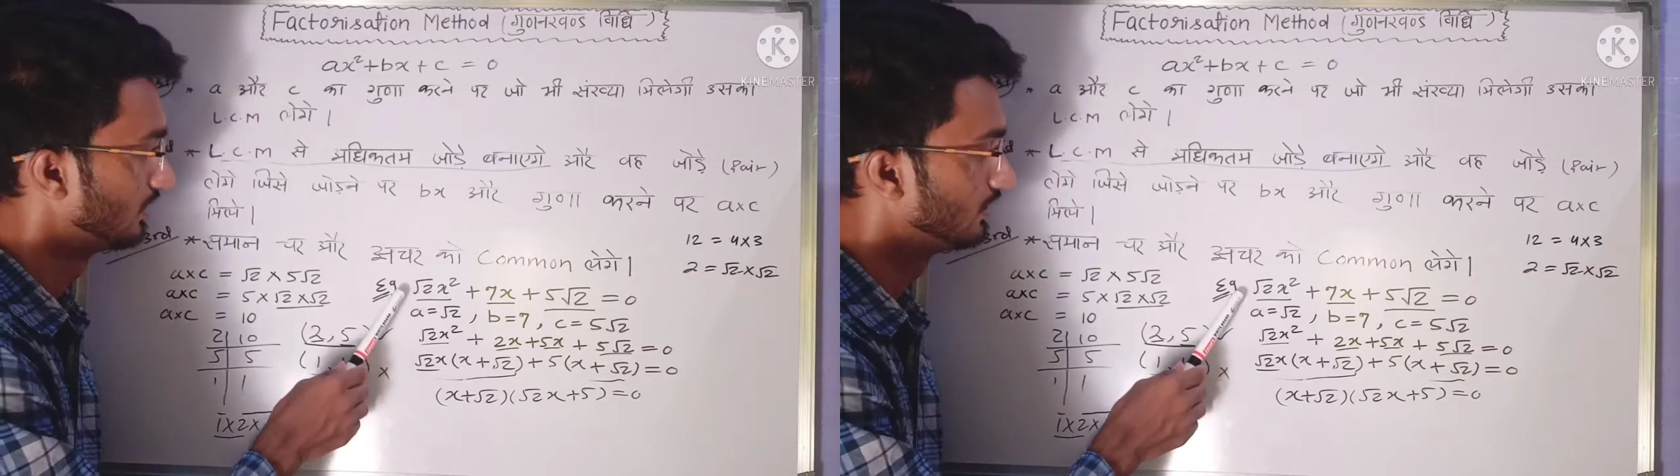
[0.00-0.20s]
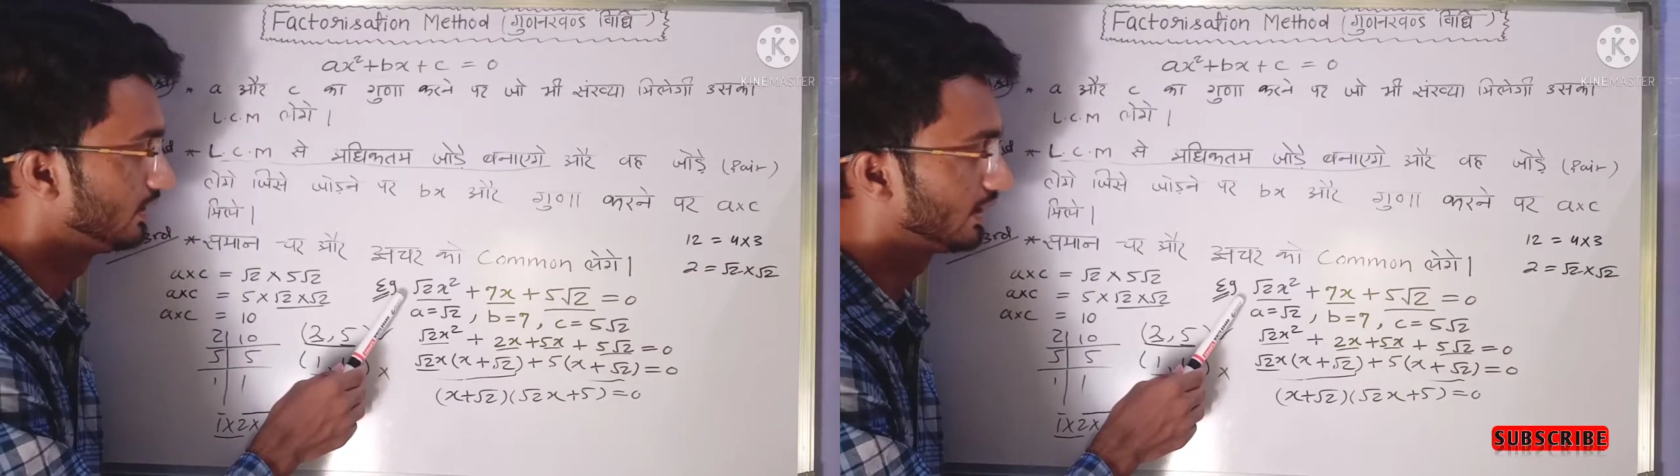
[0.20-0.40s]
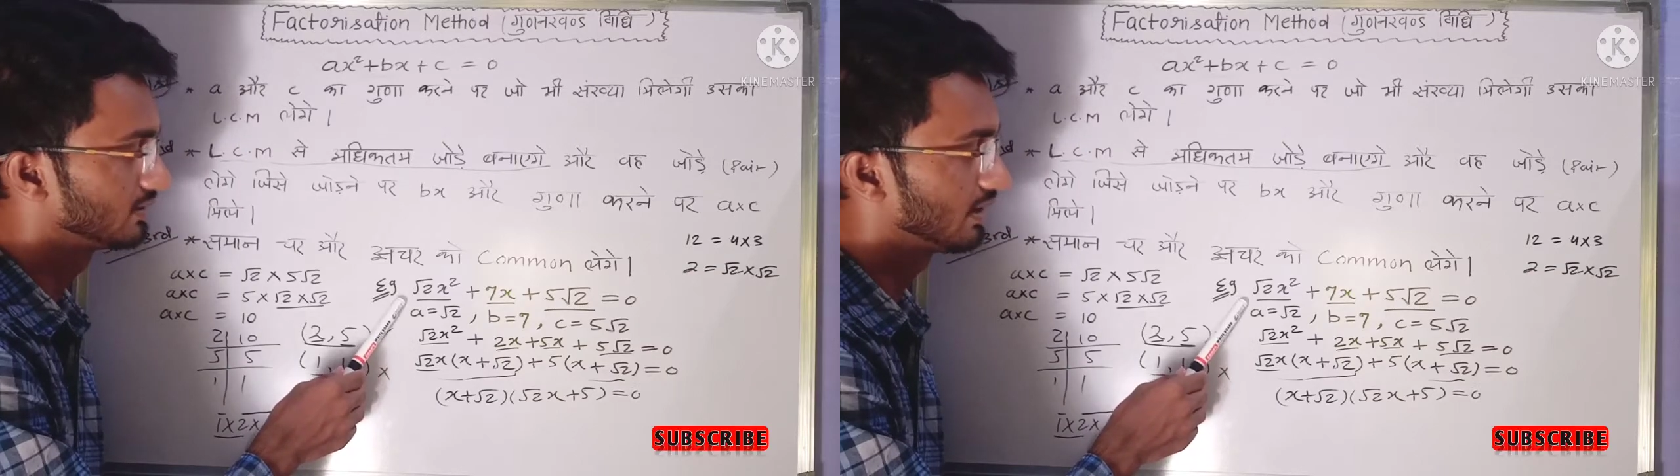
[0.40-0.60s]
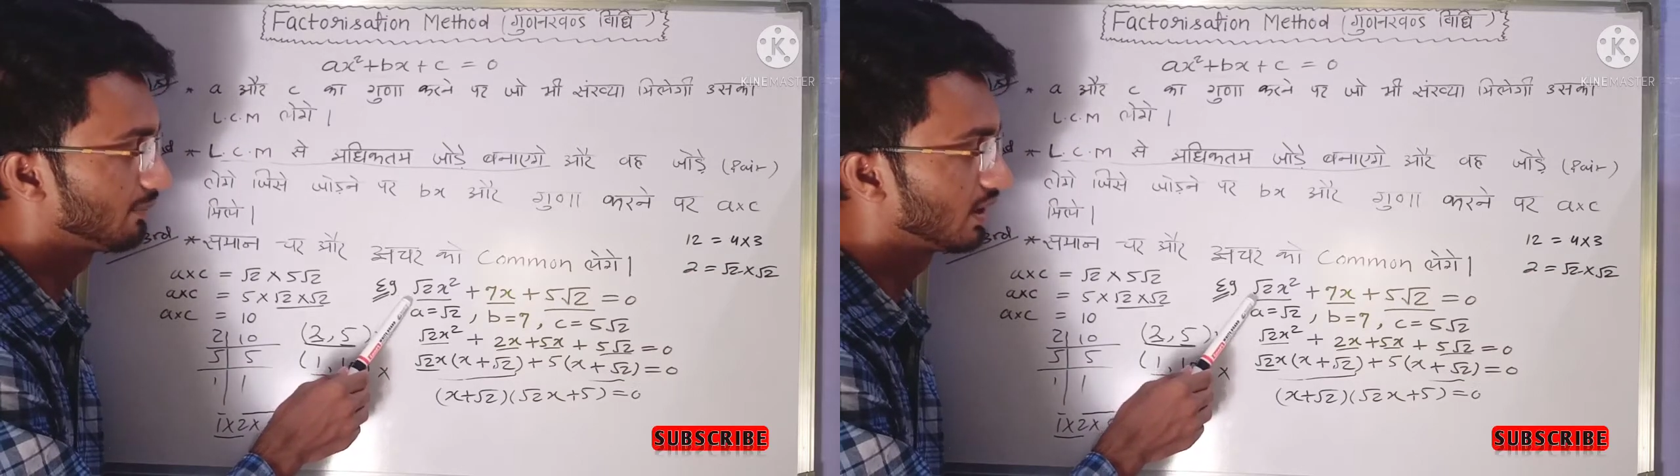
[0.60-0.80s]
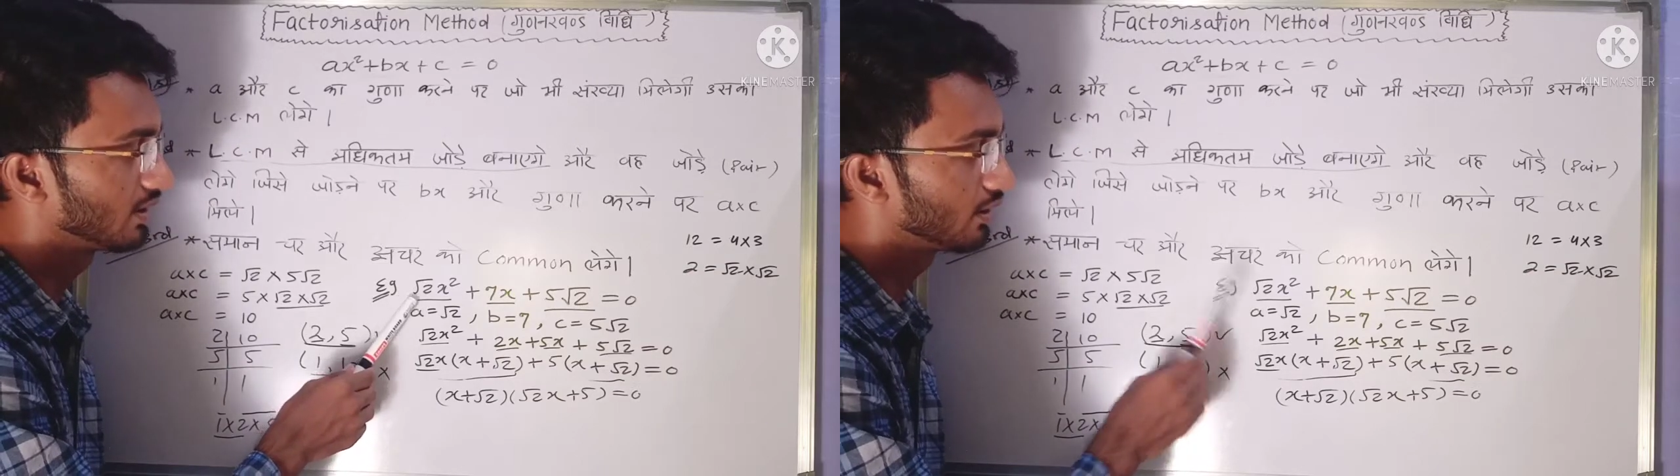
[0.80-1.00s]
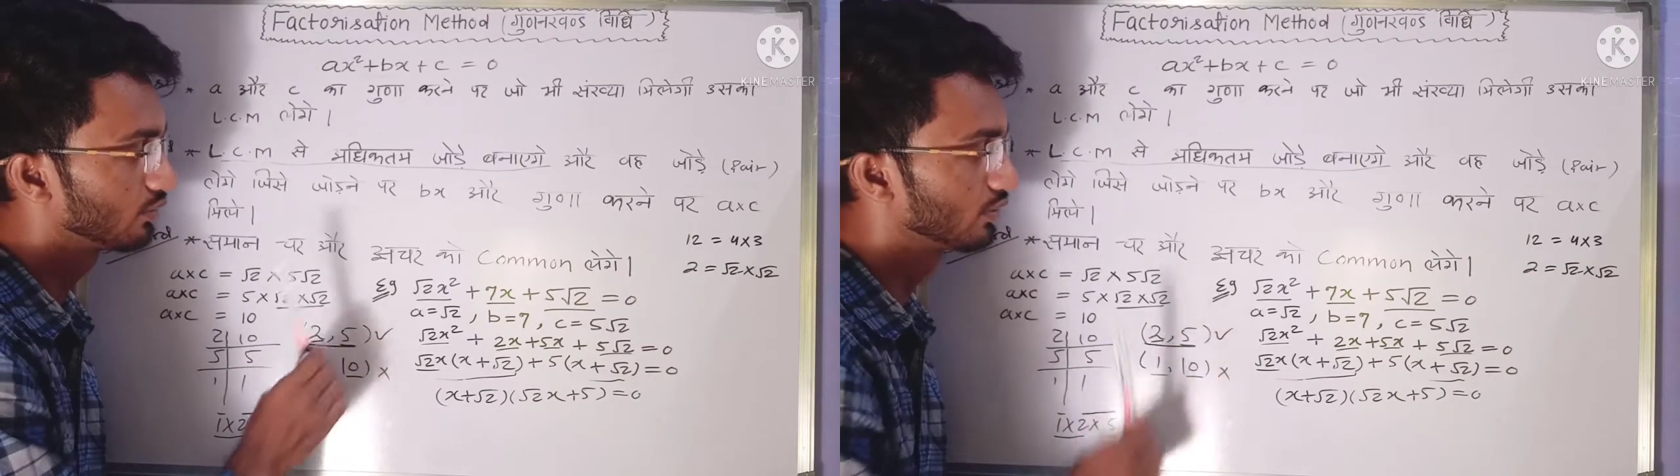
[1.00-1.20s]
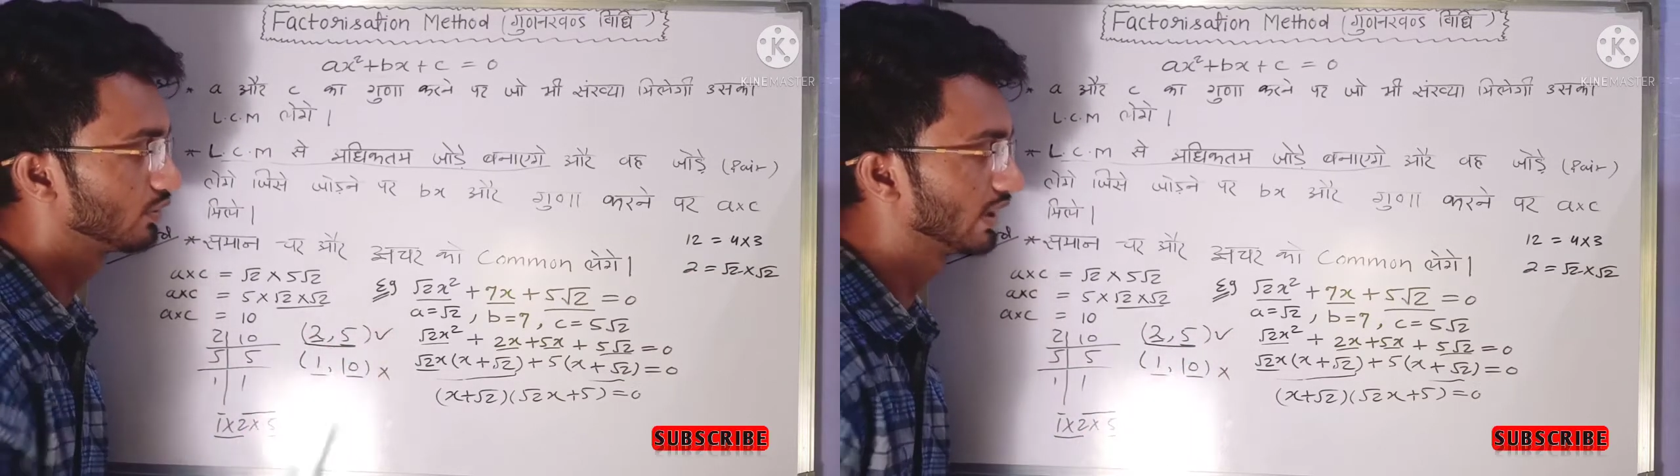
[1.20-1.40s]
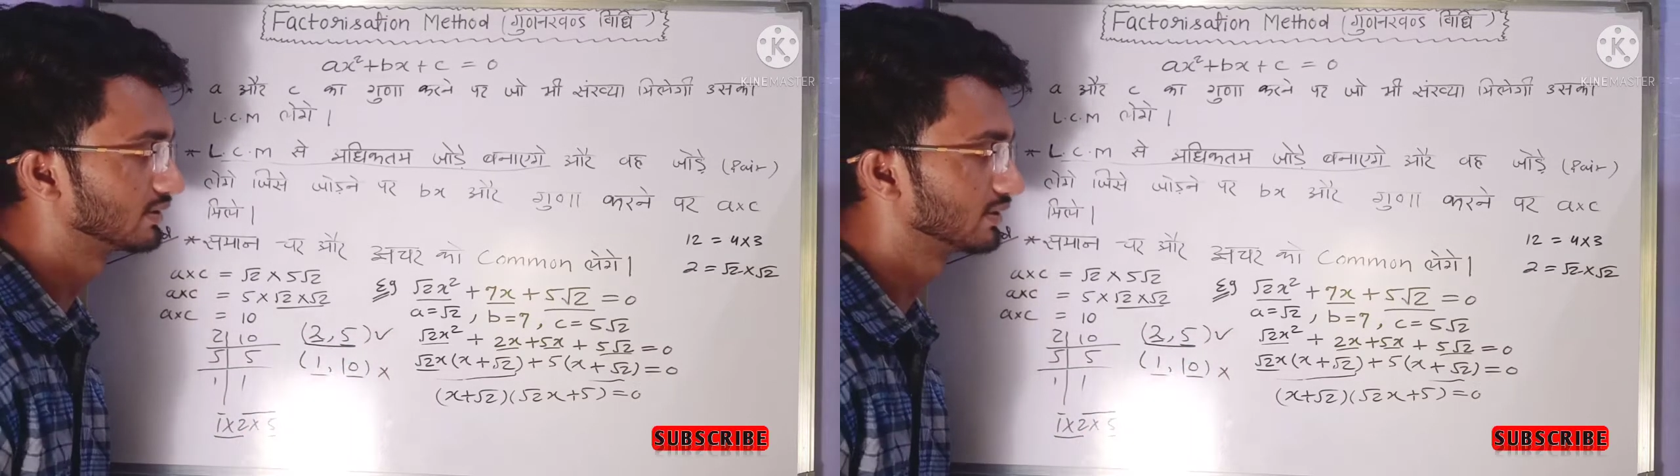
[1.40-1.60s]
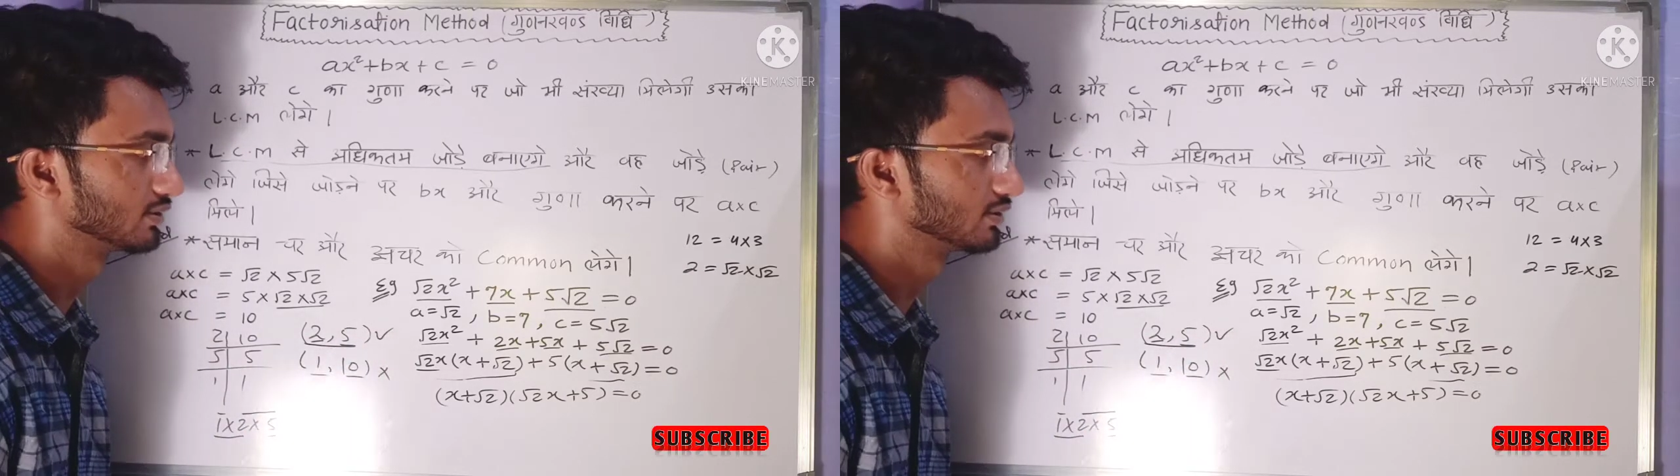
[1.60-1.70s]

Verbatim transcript: ये एग्जाम्पल था रूट टू एक्स